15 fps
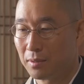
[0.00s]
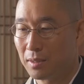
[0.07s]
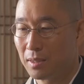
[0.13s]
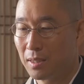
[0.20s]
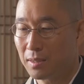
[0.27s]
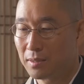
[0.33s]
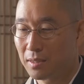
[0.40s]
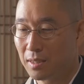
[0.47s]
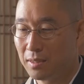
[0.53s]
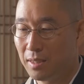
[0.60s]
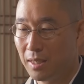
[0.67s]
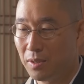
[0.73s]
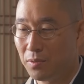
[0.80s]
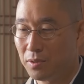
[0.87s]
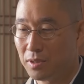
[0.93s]
気がつか
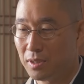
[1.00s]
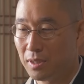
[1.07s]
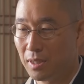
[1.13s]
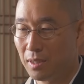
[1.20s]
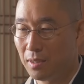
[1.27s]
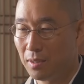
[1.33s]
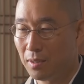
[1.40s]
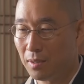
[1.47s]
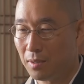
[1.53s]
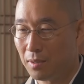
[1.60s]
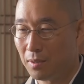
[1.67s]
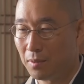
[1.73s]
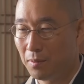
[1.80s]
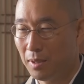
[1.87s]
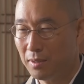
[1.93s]
ないうちに
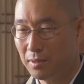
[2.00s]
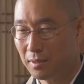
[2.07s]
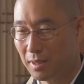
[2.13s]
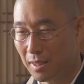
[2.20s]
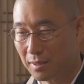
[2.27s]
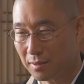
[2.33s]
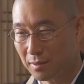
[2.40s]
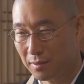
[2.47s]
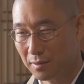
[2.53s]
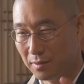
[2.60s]
わずか